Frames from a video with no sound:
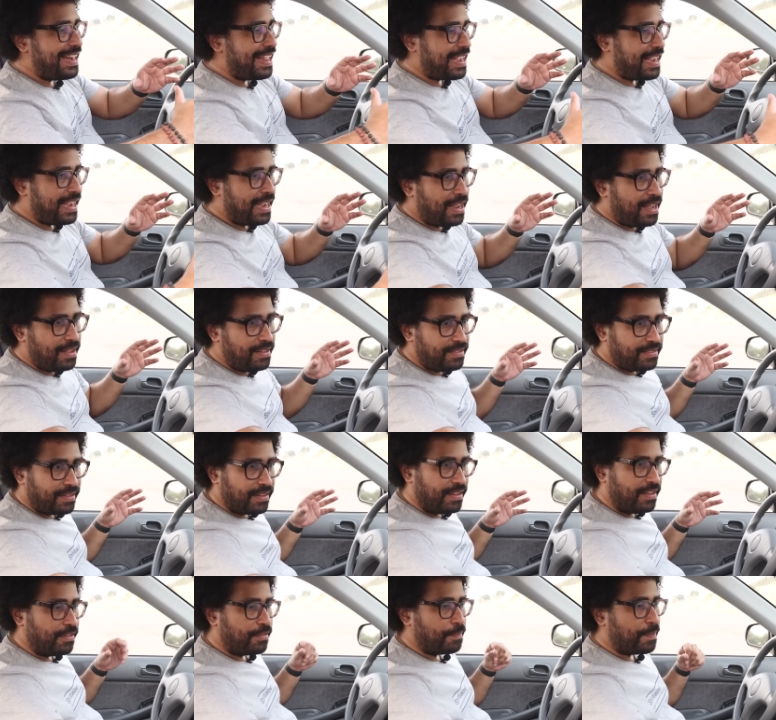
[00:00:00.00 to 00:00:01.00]

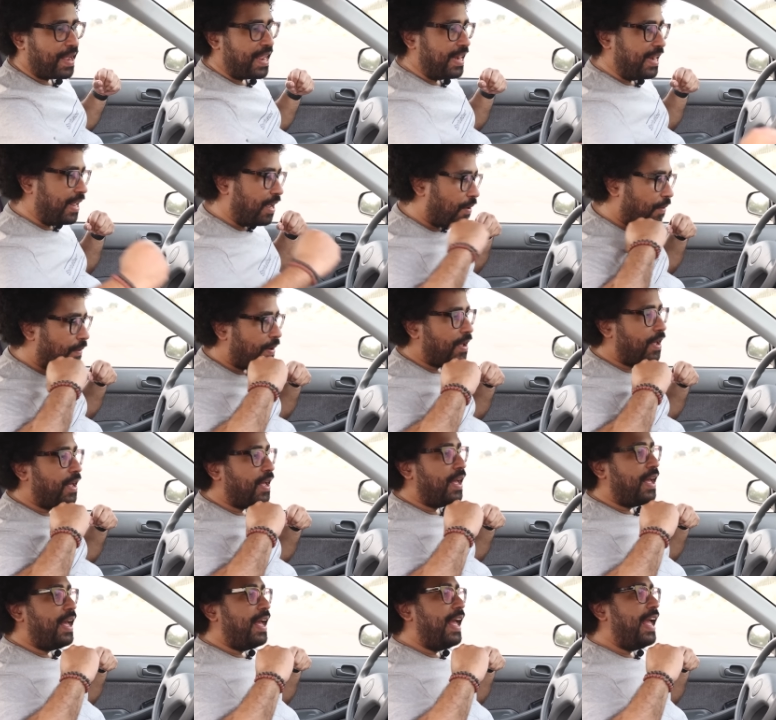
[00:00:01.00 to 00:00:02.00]
elegância desse painel.
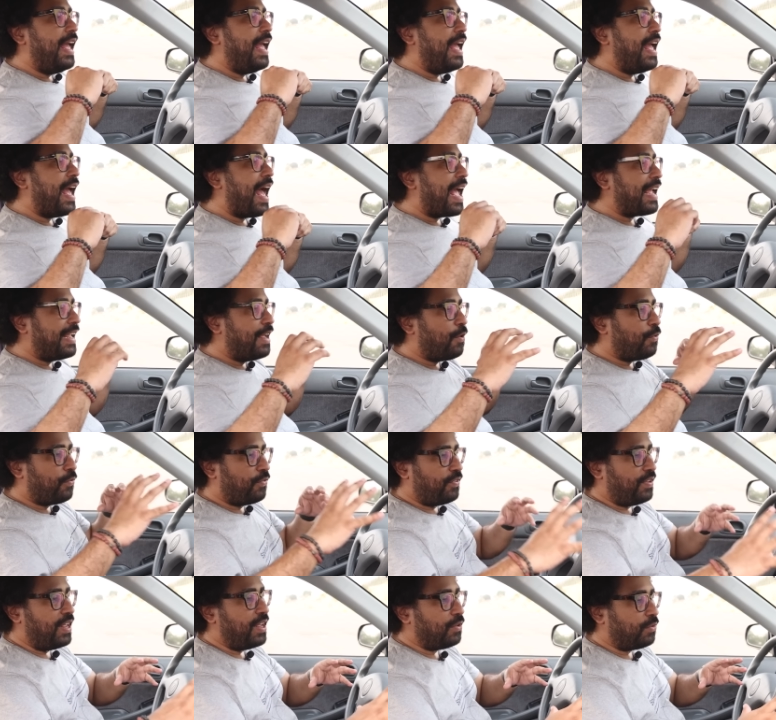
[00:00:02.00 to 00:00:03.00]
É, aqui
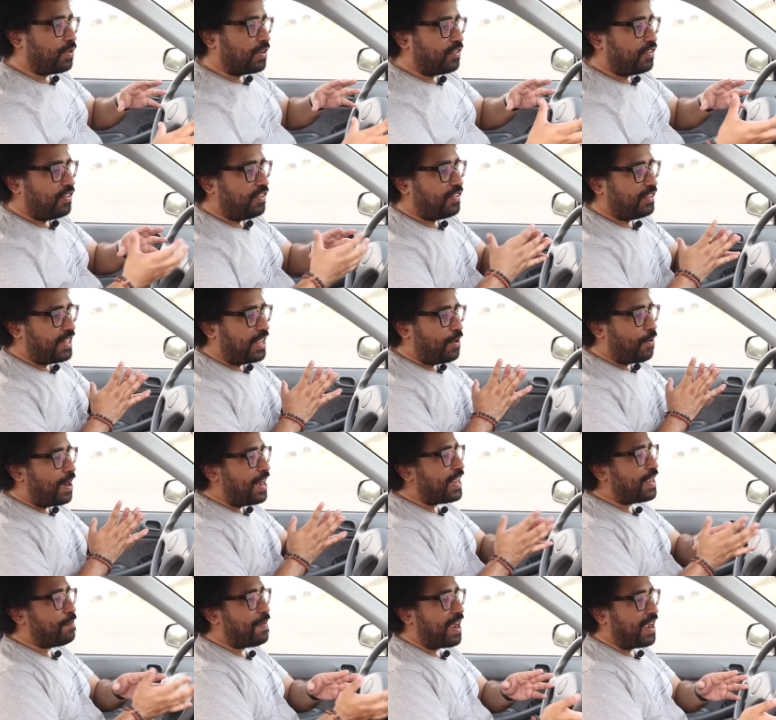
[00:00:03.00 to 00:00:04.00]
ao centro a gente tem,
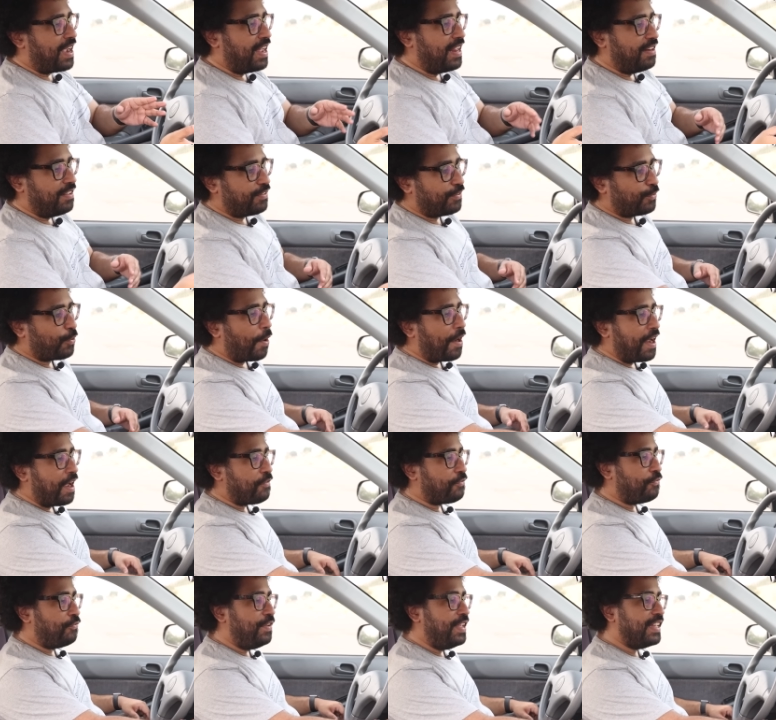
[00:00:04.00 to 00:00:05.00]
olha que bacana, esse
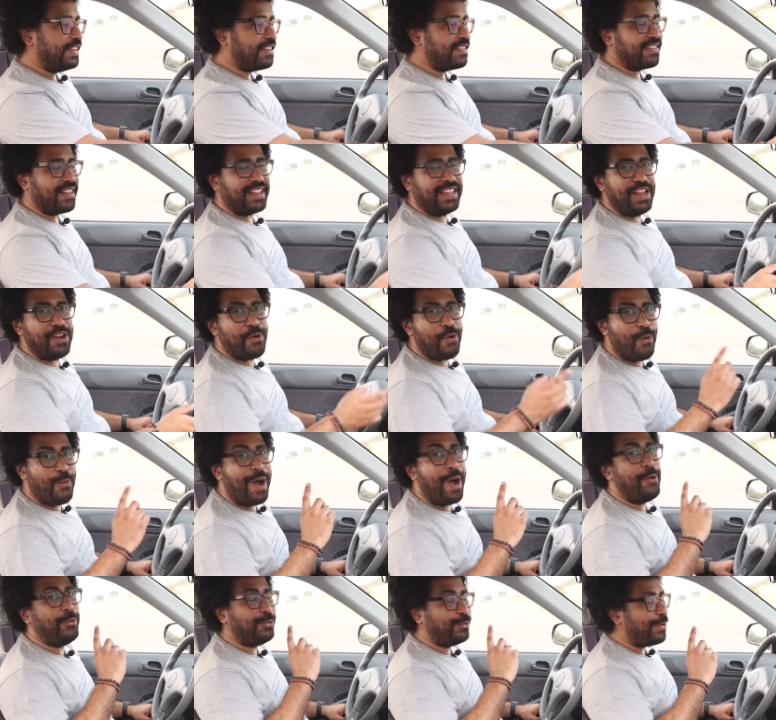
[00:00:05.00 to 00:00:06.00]
toca-fitas aqui
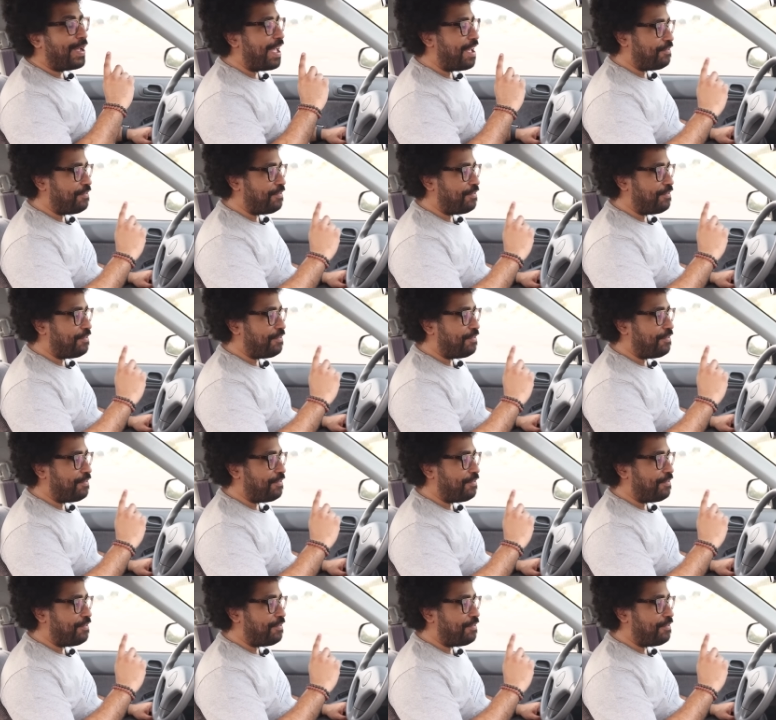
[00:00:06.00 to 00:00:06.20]
com alto